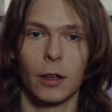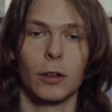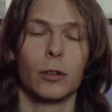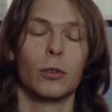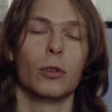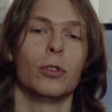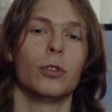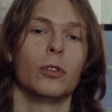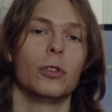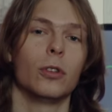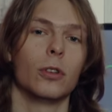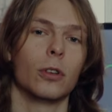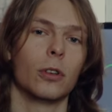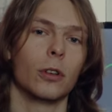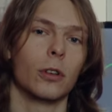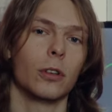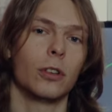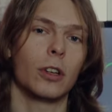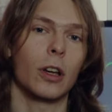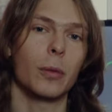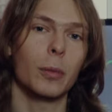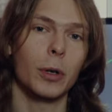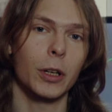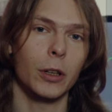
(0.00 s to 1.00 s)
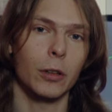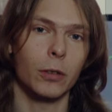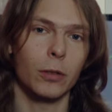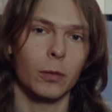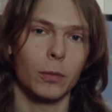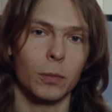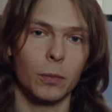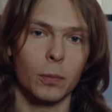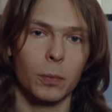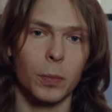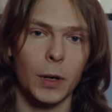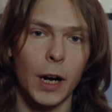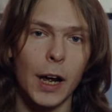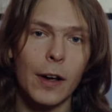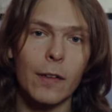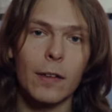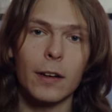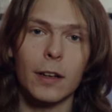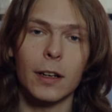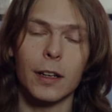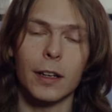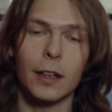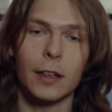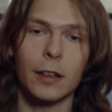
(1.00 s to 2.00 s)
То есть э, самый
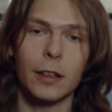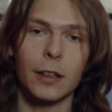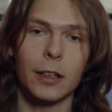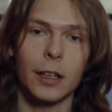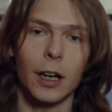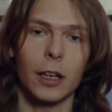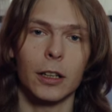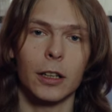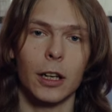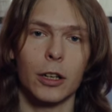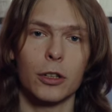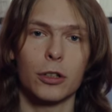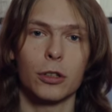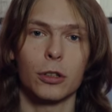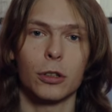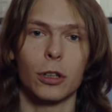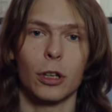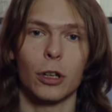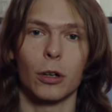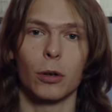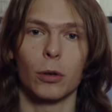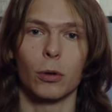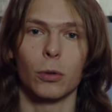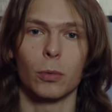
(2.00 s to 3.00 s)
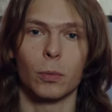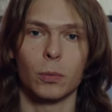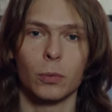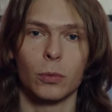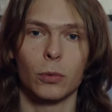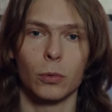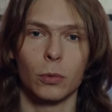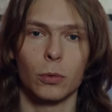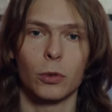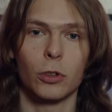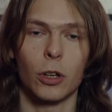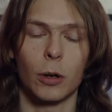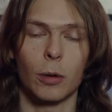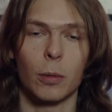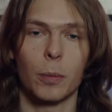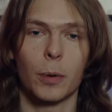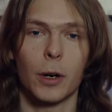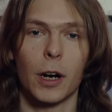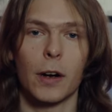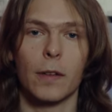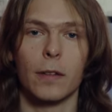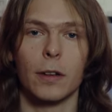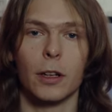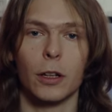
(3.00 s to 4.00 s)
правильный и, как я считаю, ну, самый
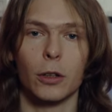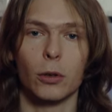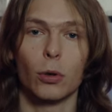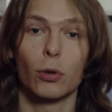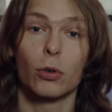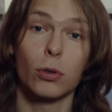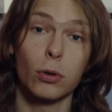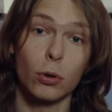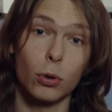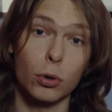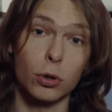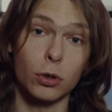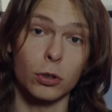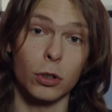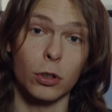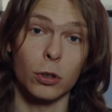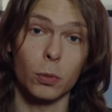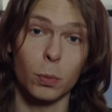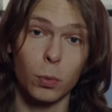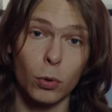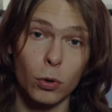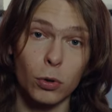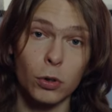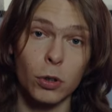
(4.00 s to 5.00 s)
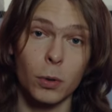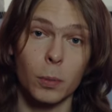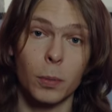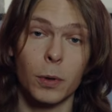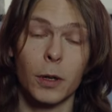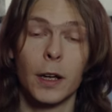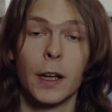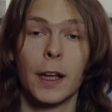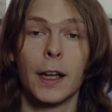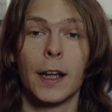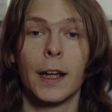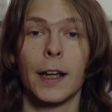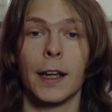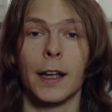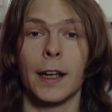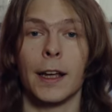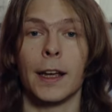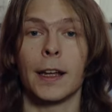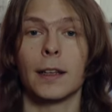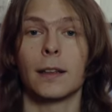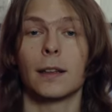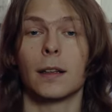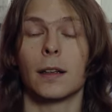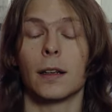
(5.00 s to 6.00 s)
правильный, но сложный способ
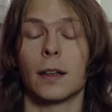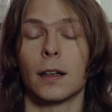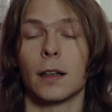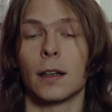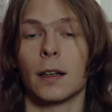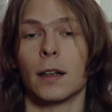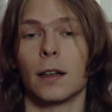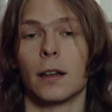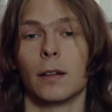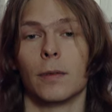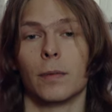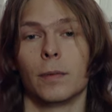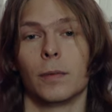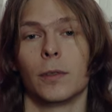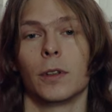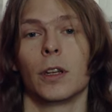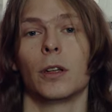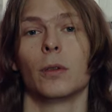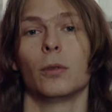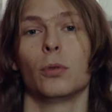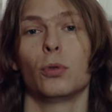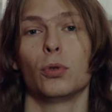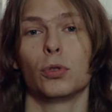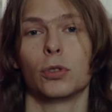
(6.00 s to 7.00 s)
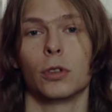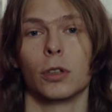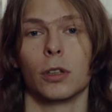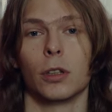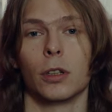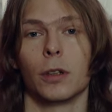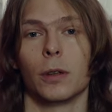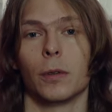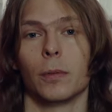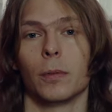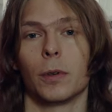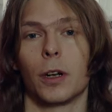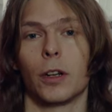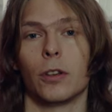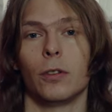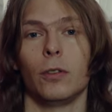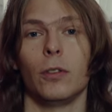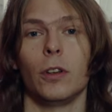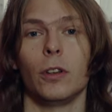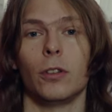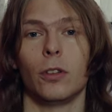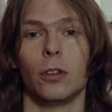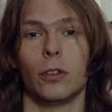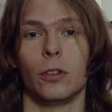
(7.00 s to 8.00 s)
это нужно
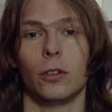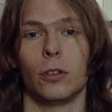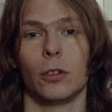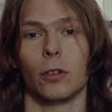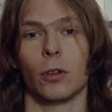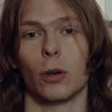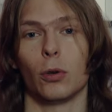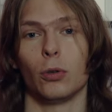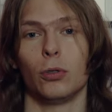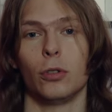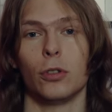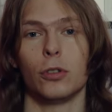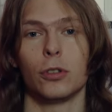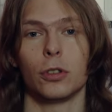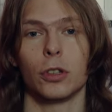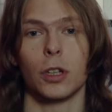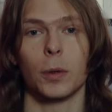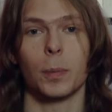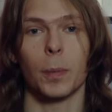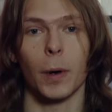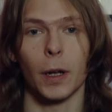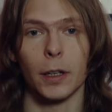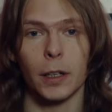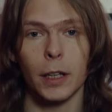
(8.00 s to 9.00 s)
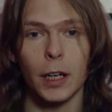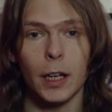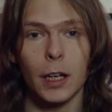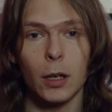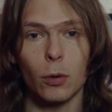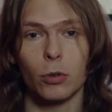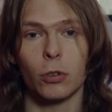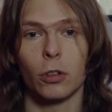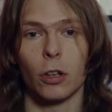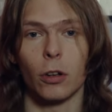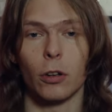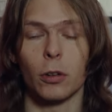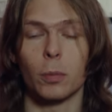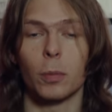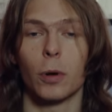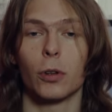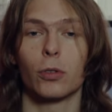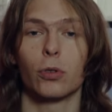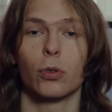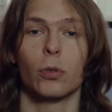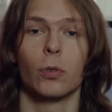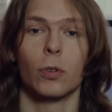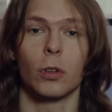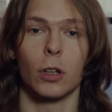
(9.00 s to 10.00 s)
развесить акустические панели, установить
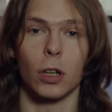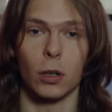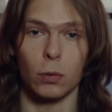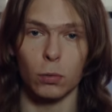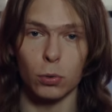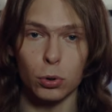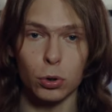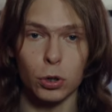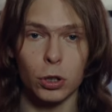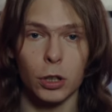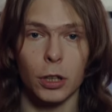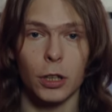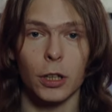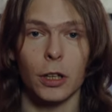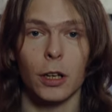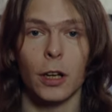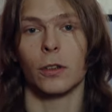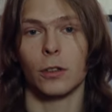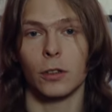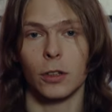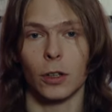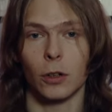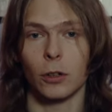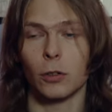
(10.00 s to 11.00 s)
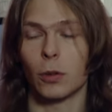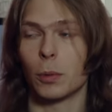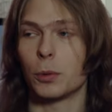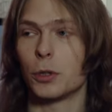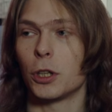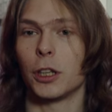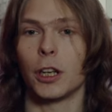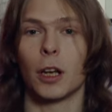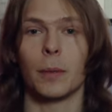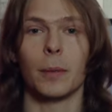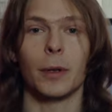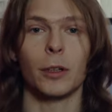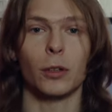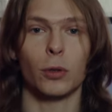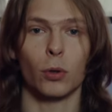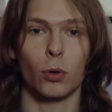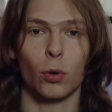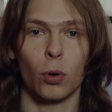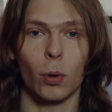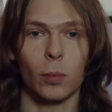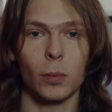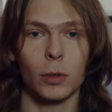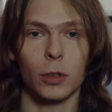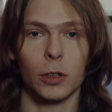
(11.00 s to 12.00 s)
басовые ловушки, сделать вообще геометрию
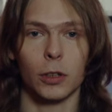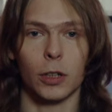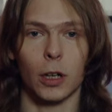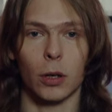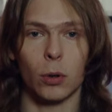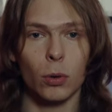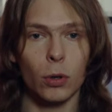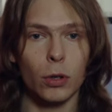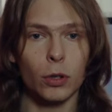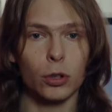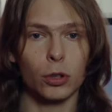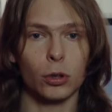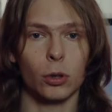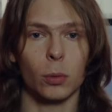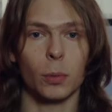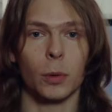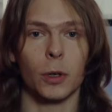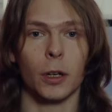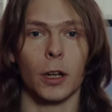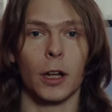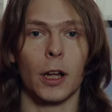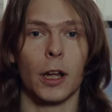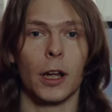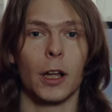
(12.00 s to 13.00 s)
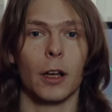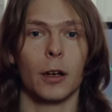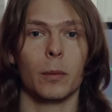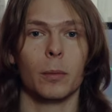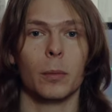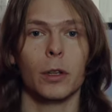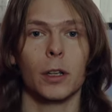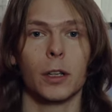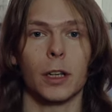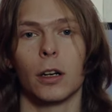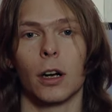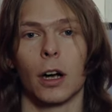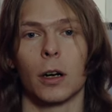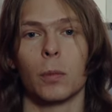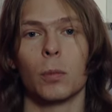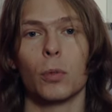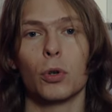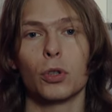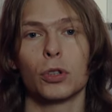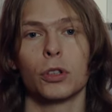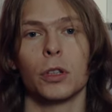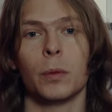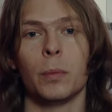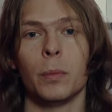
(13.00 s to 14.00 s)
комнаты такой, чтобы было как
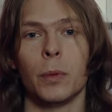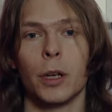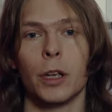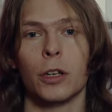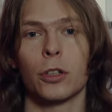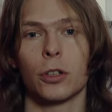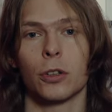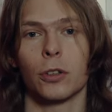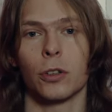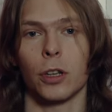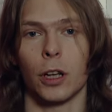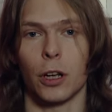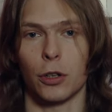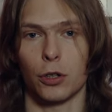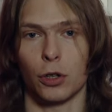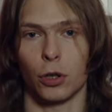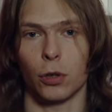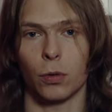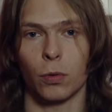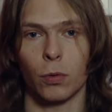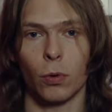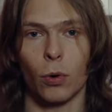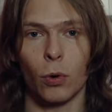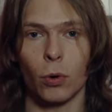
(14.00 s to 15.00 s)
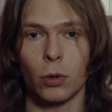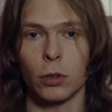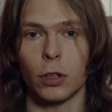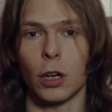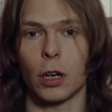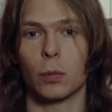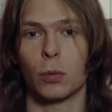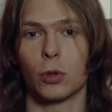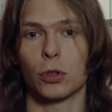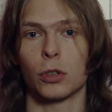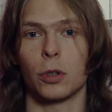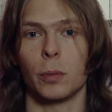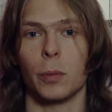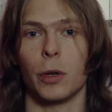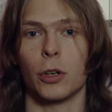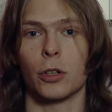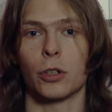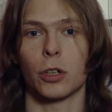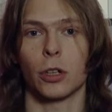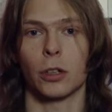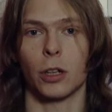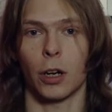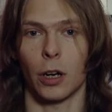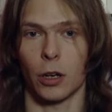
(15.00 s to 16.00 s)
можно меньше стоящих волн, как можно
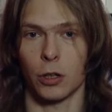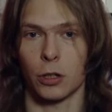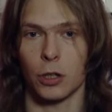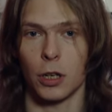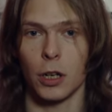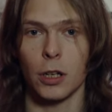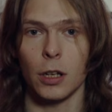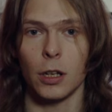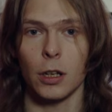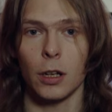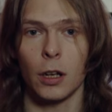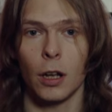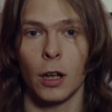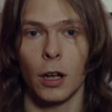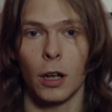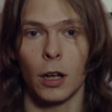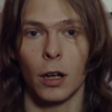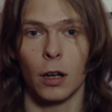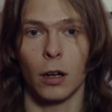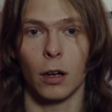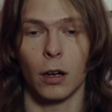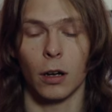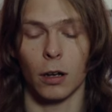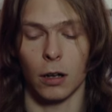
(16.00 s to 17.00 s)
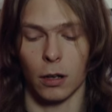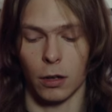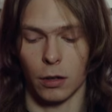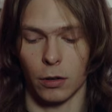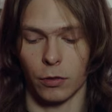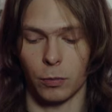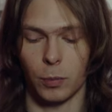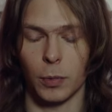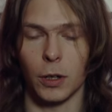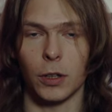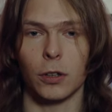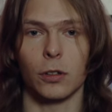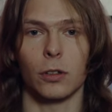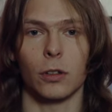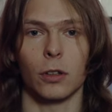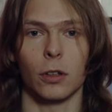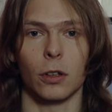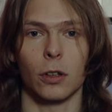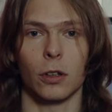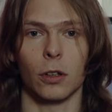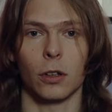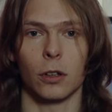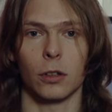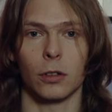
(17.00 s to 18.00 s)
меньше отражений э, в
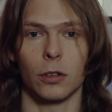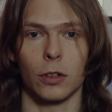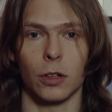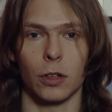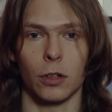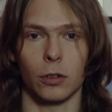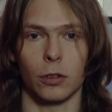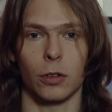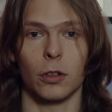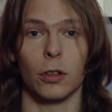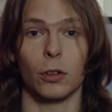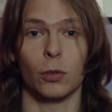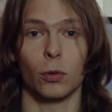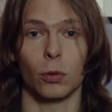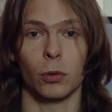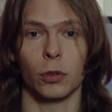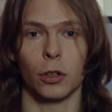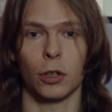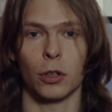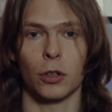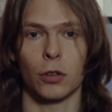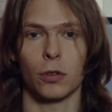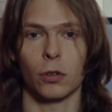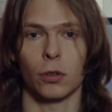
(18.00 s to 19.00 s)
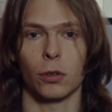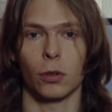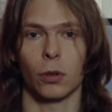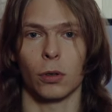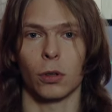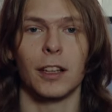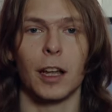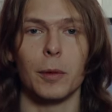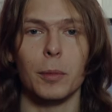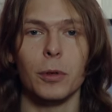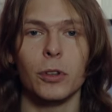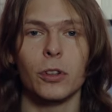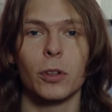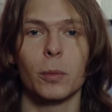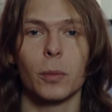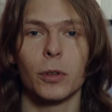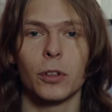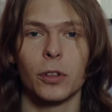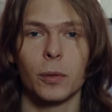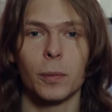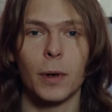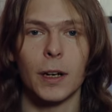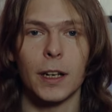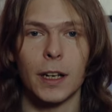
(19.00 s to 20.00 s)
месте, где сидит звукорежиссер. Добиться
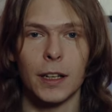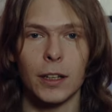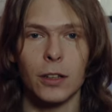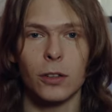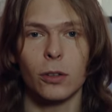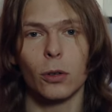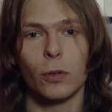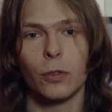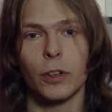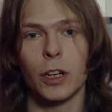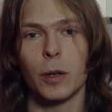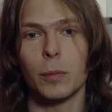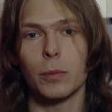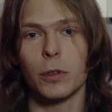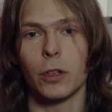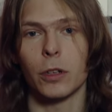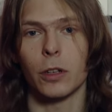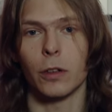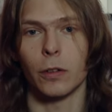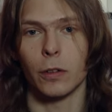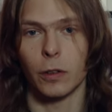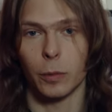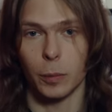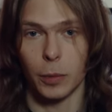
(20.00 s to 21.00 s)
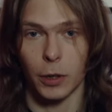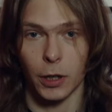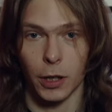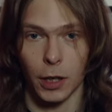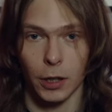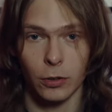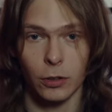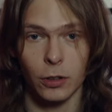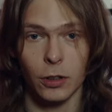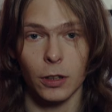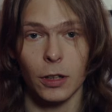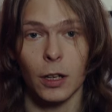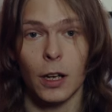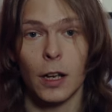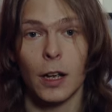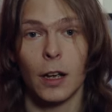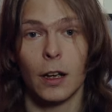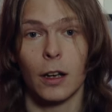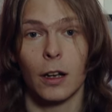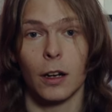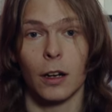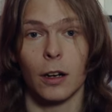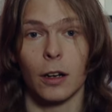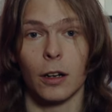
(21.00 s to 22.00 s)
максимально низкого времени реверберации,
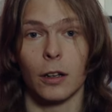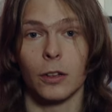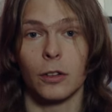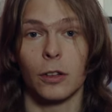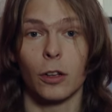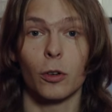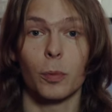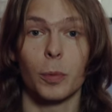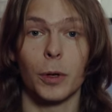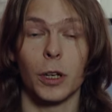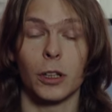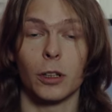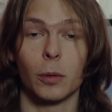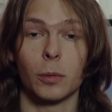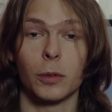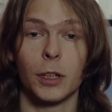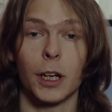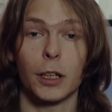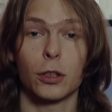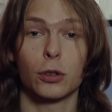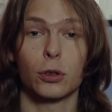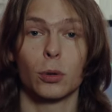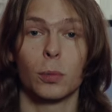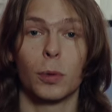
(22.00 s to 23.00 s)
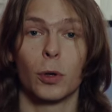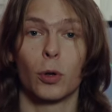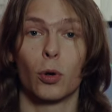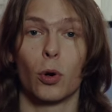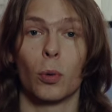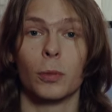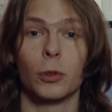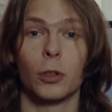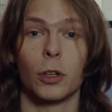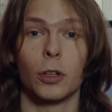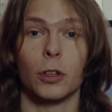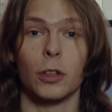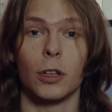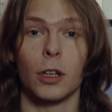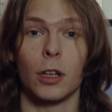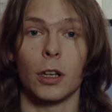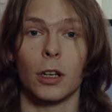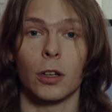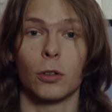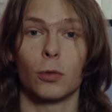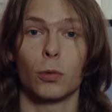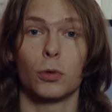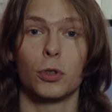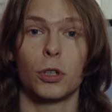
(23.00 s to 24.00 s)
э, сделав при этом так, чтобы комната
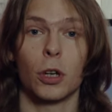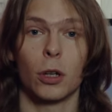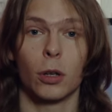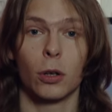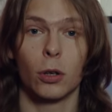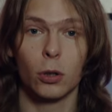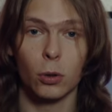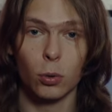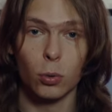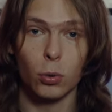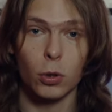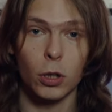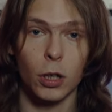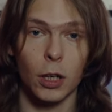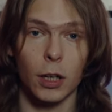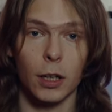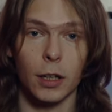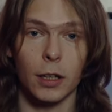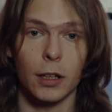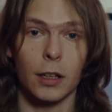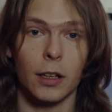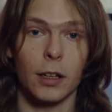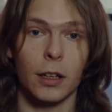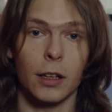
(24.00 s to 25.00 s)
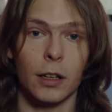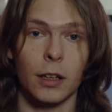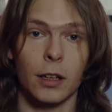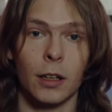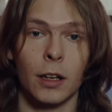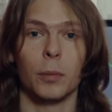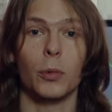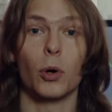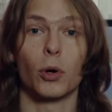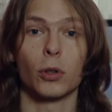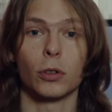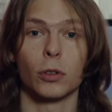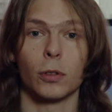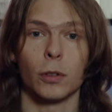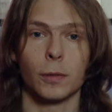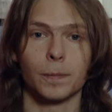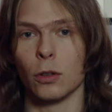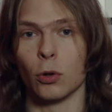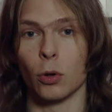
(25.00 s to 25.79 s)
не звучала глухо и мертво.